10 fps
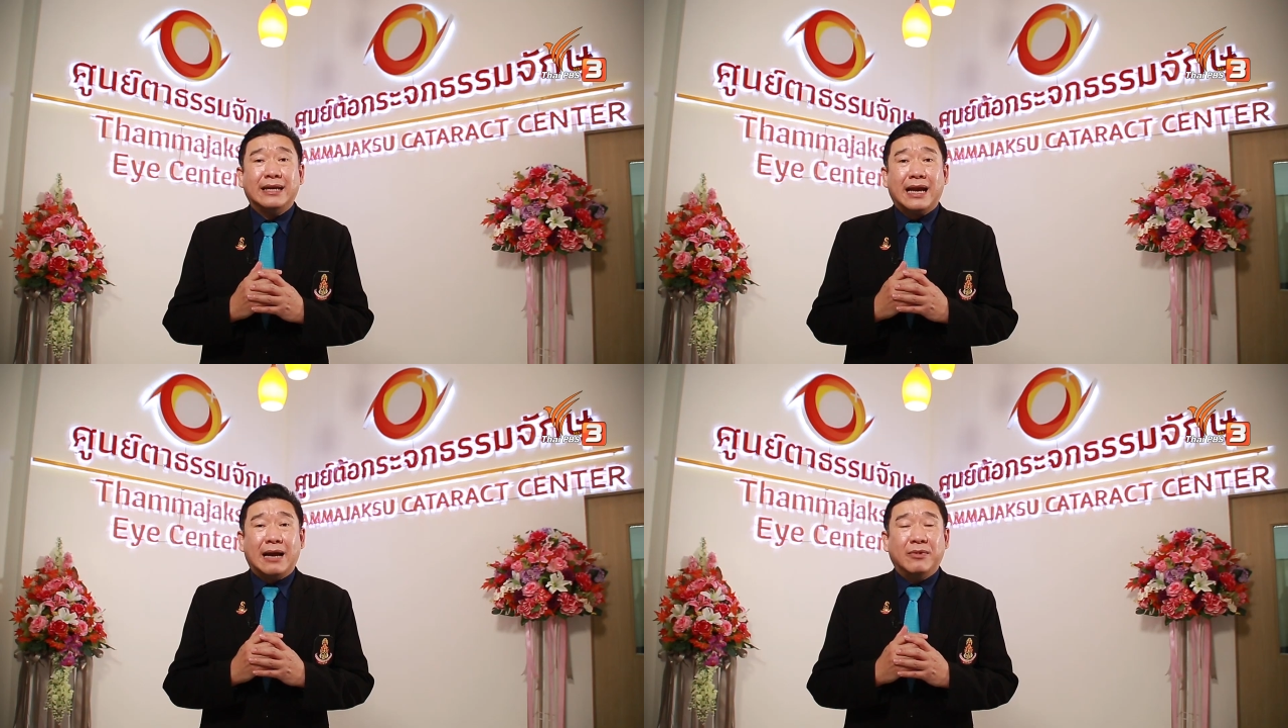น
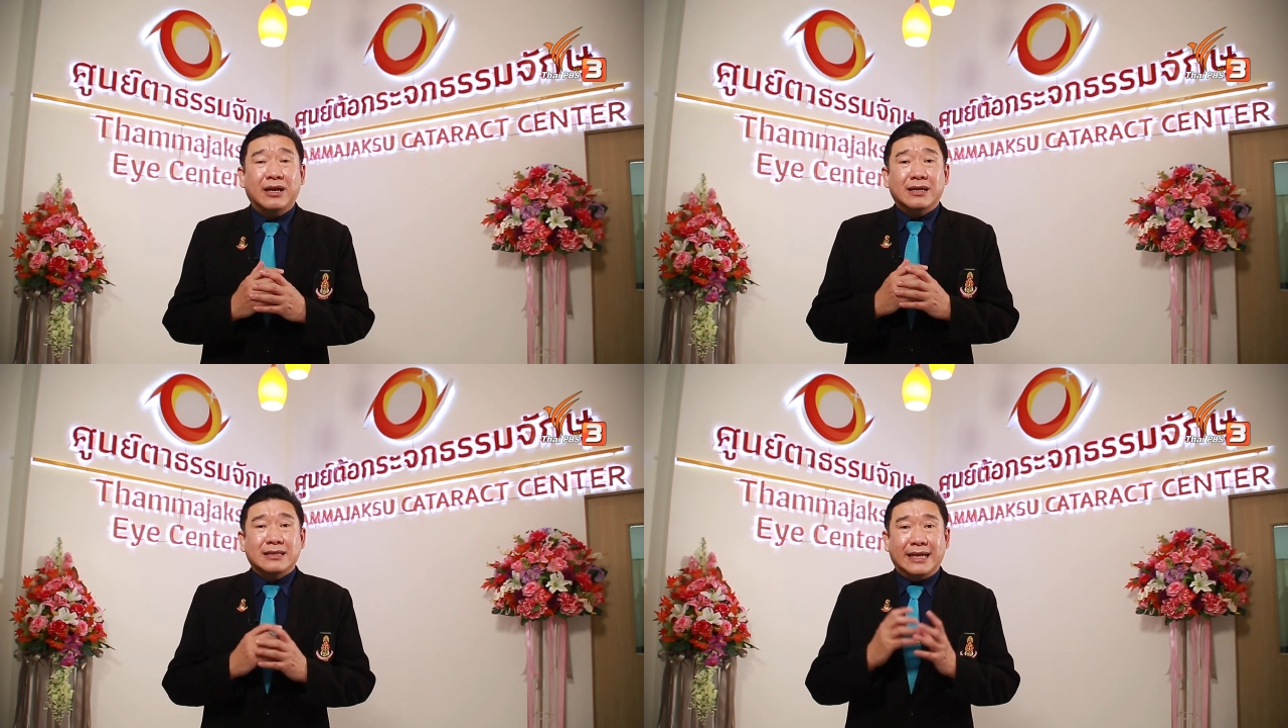นะครับ
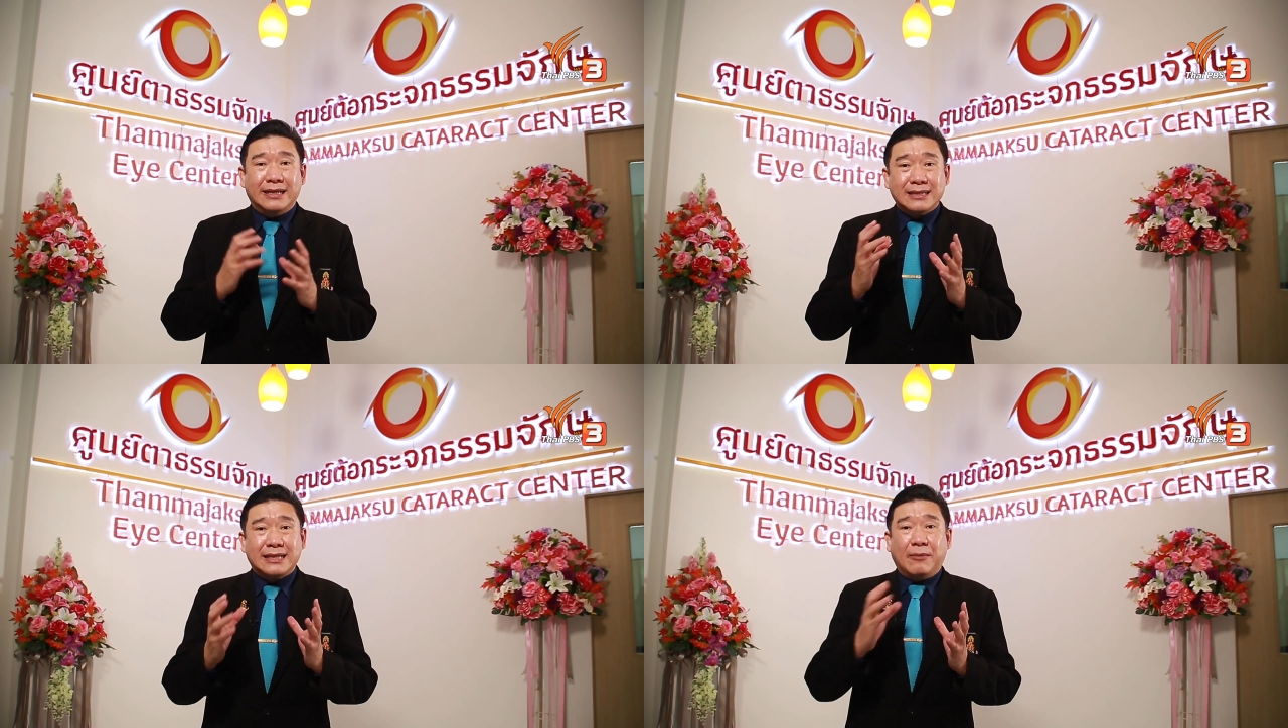สิ่
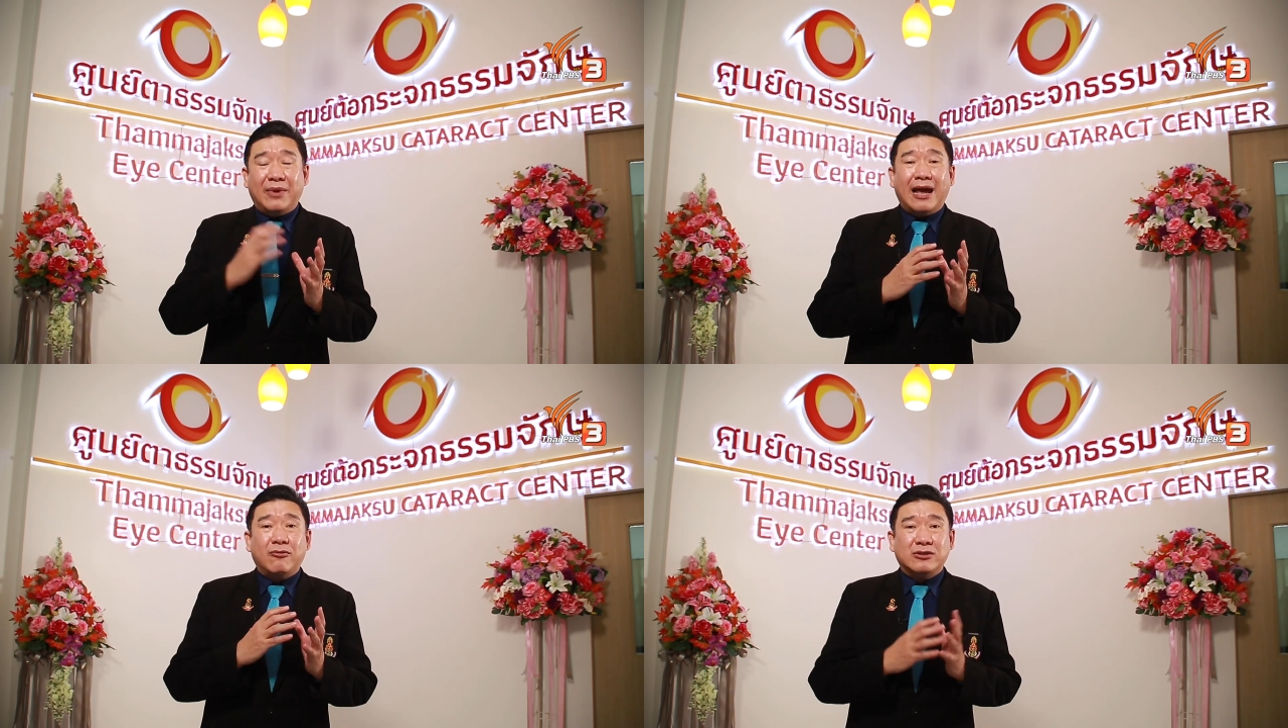งที่เสีย
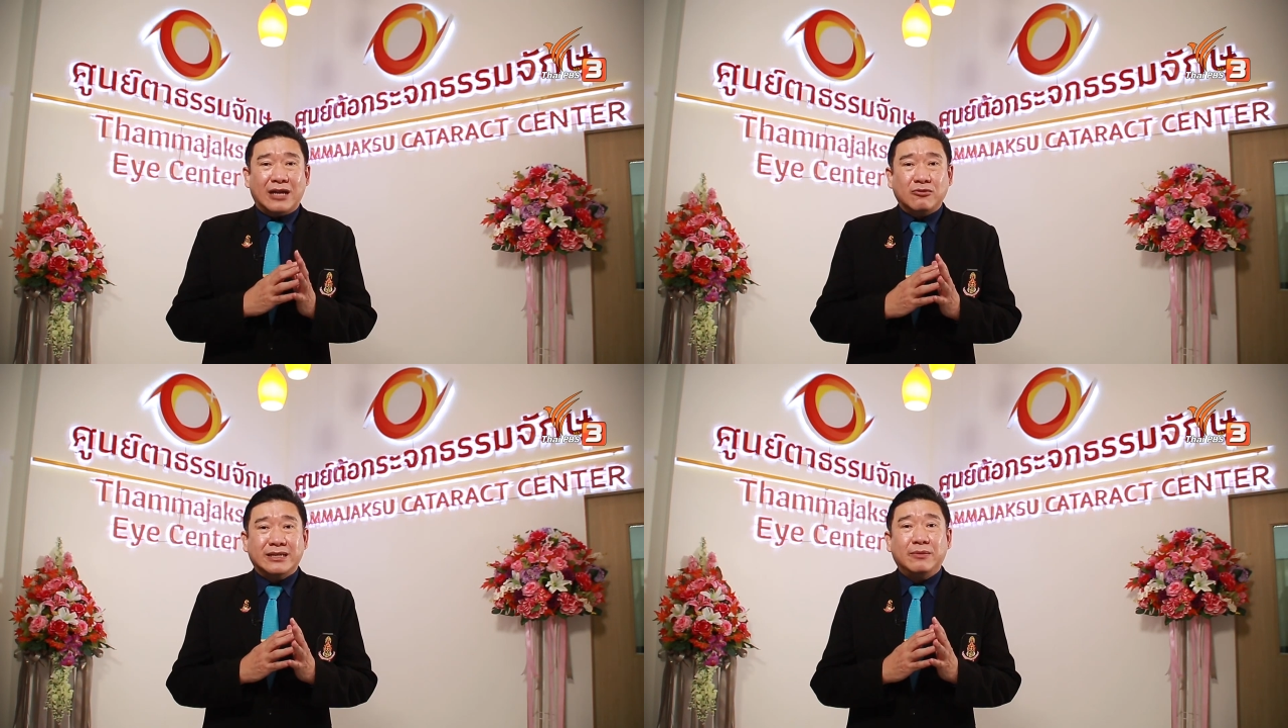ไปแล้วเรา
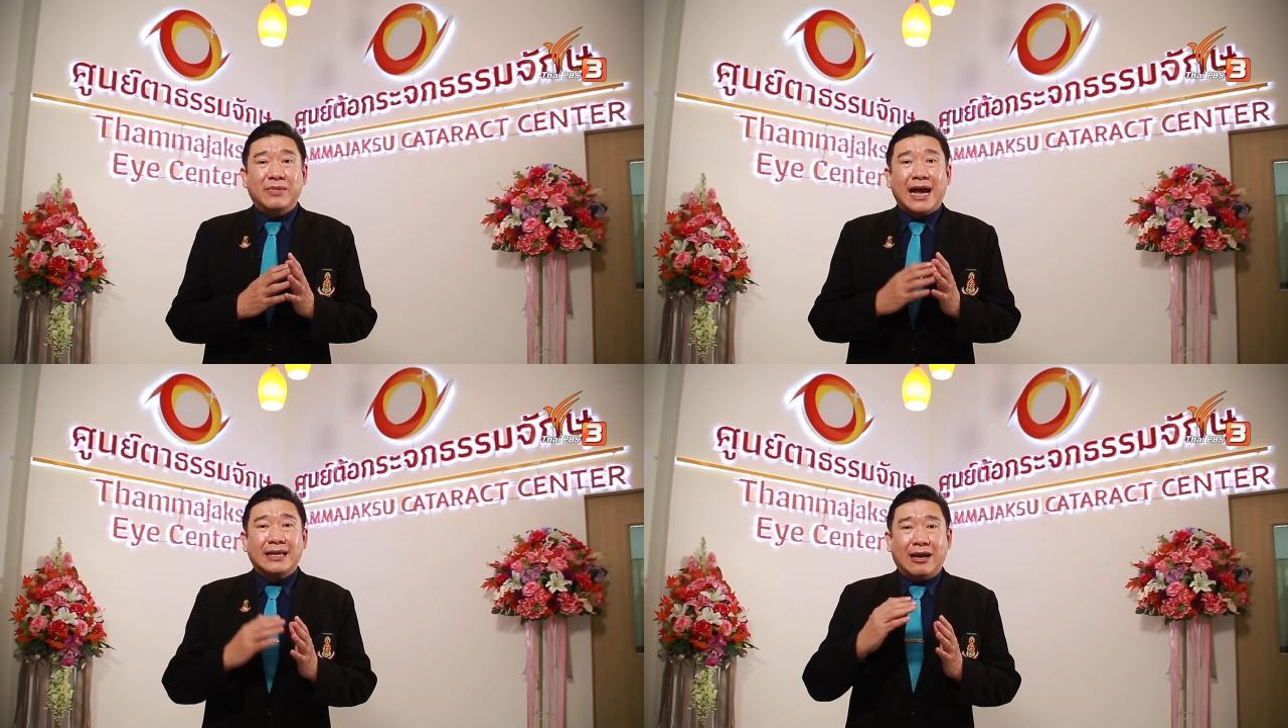จะเอาคืน
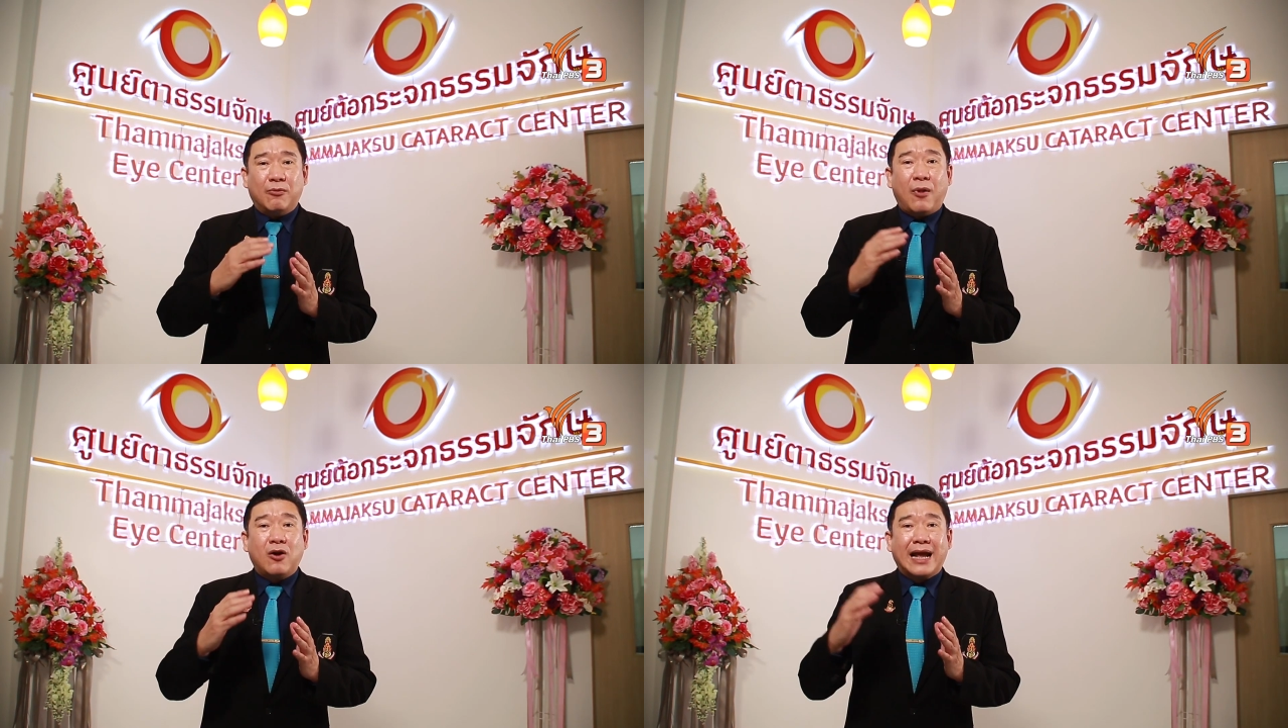ไม่ได้แต่
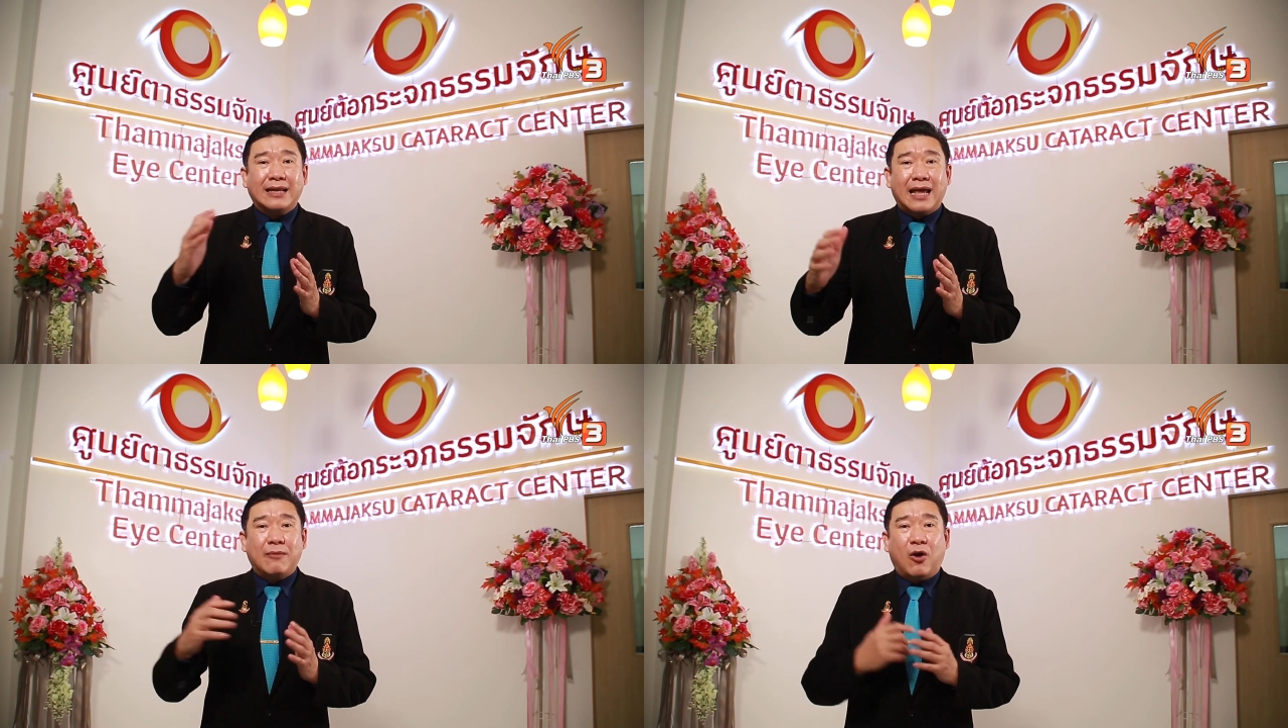เราป้องกั
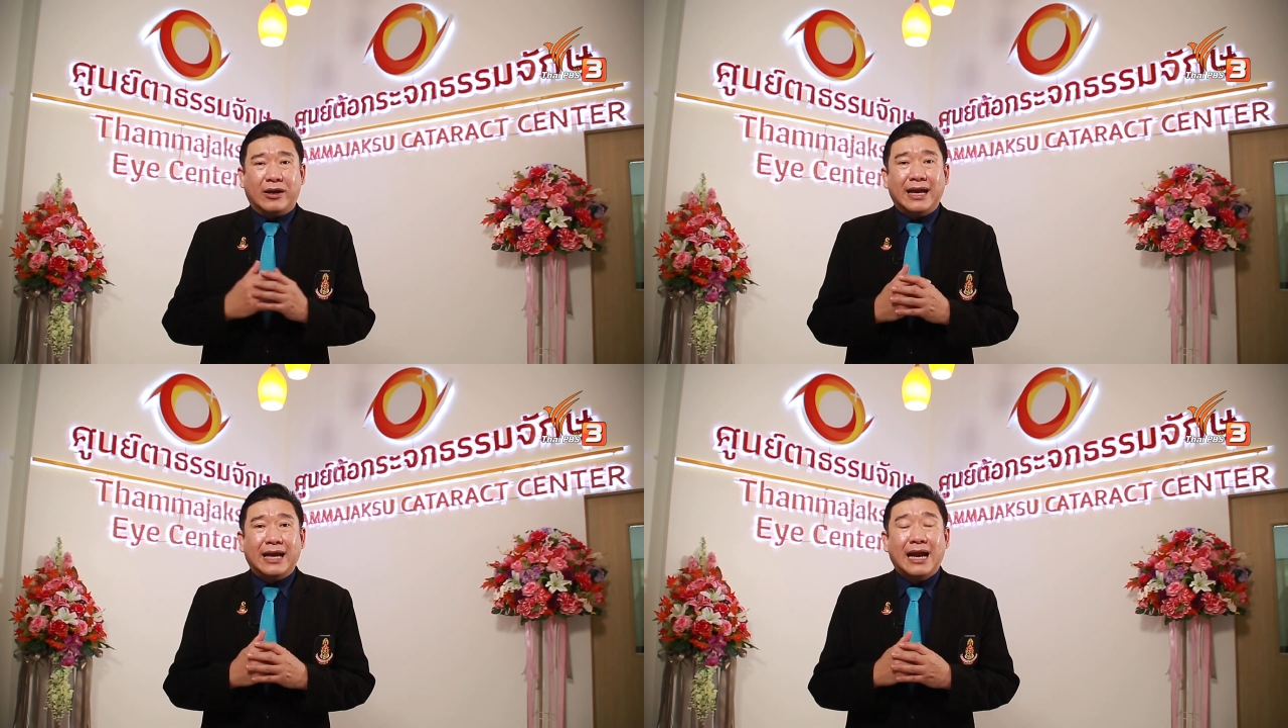นตาบอ
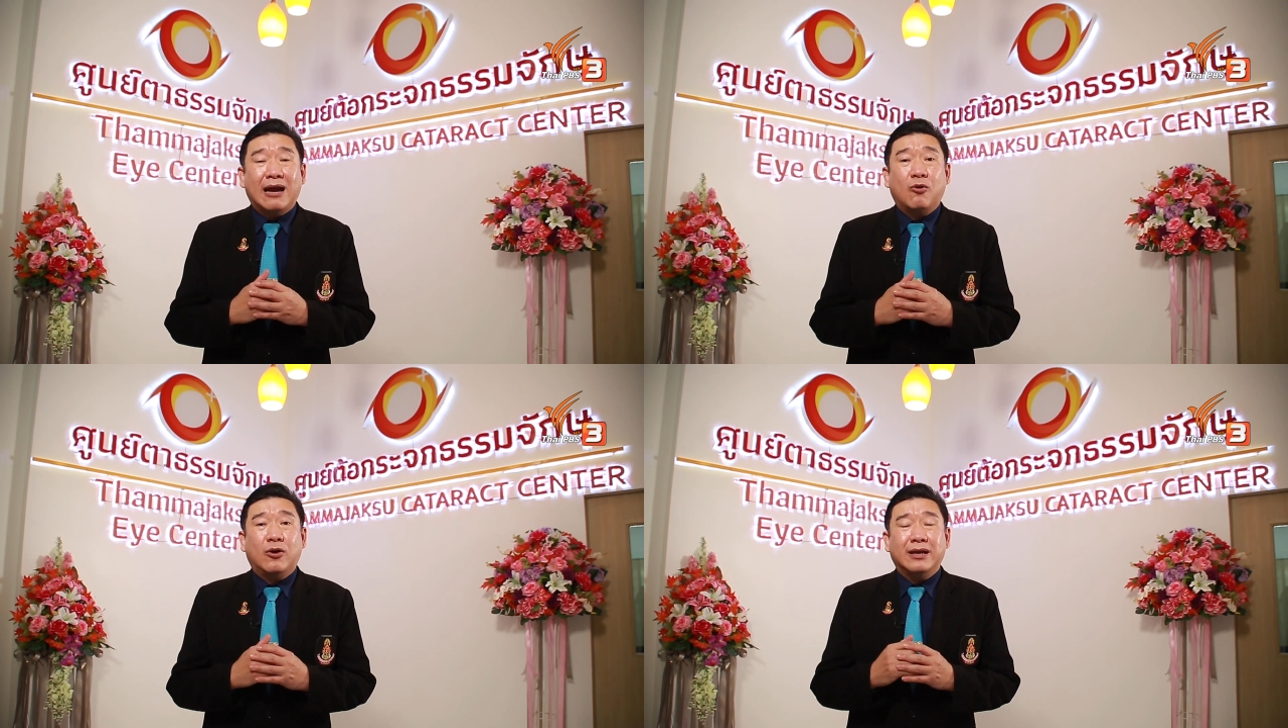ดในอ
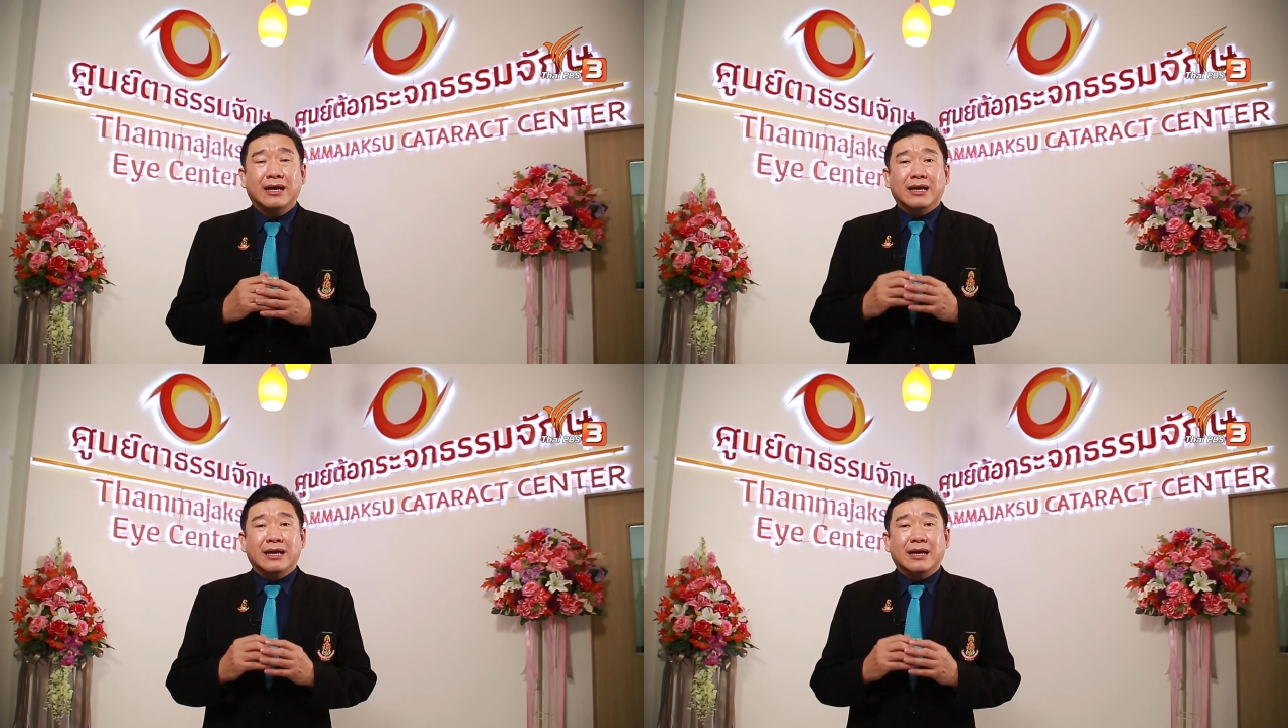นาคต